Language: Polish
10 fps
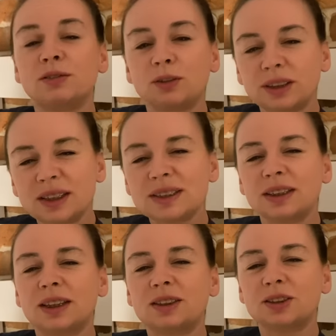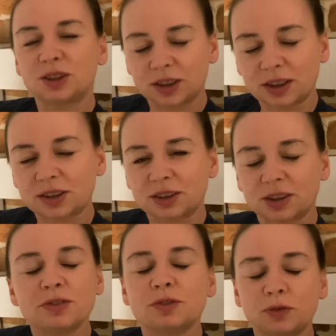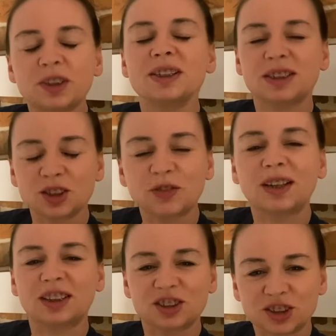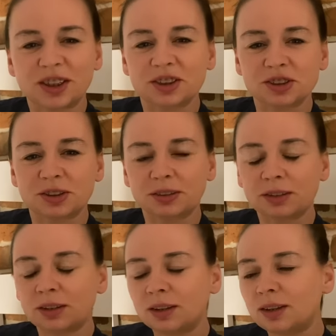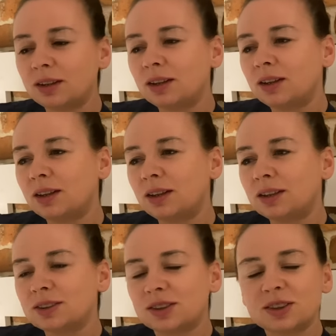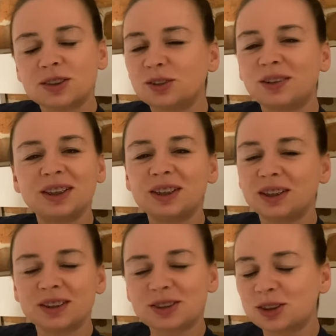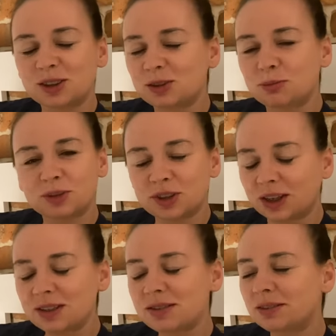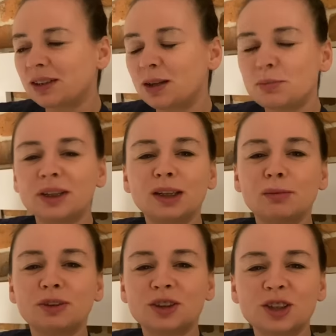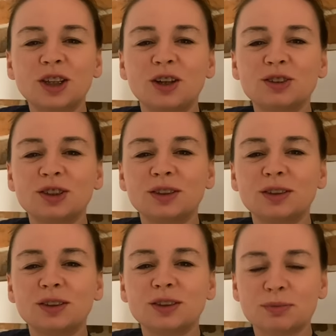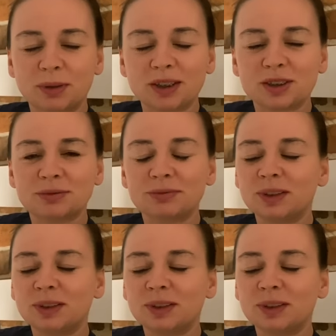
12.13, już 24.13. Zdecydowanie nie jest to mój czas. Powinnam od 3 godzin spać.